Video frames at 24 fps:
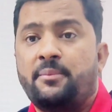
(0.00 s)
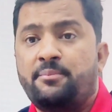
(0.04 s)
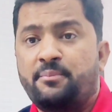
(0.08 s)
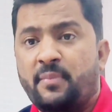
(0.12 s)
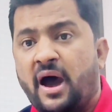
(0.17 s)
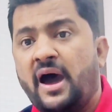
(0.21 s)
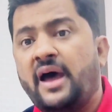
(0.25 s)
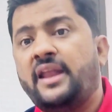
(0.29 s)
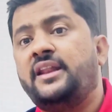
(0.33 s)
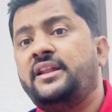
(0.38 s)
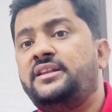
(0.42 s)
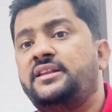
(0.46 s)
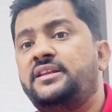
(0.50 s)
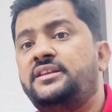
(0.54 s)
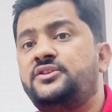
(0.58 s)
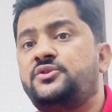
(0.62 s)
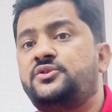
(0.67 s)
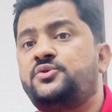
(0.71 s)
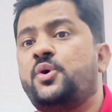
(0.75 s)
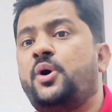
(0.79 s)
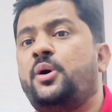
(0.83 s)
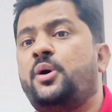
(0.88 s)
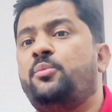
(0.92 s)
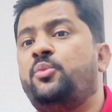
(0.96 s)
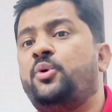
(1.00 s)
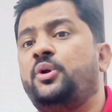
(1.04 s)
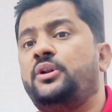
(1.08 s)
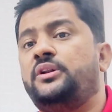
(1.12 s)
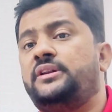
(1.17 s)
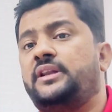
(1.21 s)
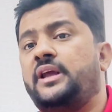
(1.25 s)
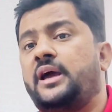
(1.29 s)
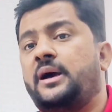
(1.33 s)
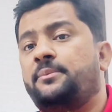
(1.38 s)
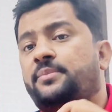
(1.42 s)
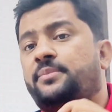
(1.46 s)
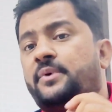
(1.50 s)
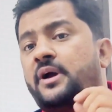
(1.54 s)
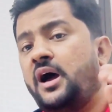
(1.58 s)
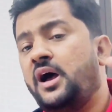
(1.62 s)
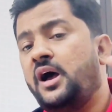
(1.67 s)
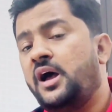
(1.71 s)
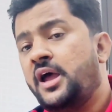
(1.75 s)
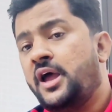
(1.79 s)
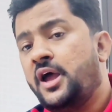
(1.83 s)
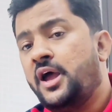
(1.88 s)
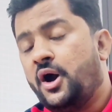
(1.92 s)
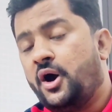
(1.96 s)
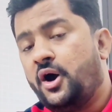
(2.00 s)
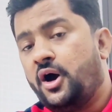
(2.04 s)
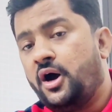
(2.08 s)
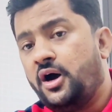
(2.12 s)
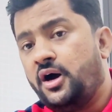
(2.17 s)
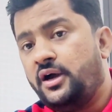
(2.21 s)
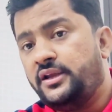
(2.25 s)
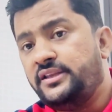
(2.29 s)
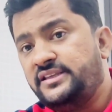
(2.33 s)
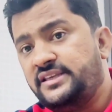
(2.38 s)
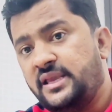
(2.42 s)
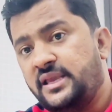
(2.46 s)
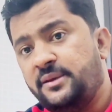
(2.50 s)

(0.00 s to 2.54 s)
महानदी जिसको हम बोलते हैं आपका आ,